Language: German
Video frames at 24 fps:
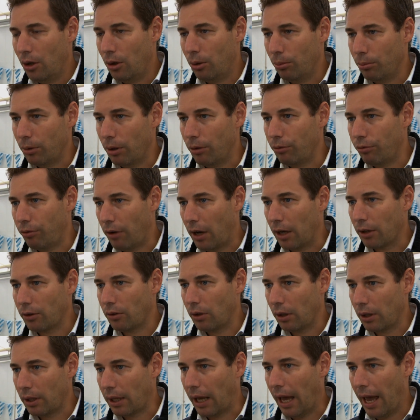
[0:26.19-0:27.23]
um den
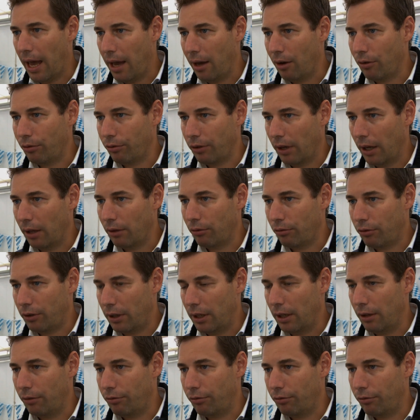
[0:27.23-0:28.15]
Faktor 3 auf jeden Fall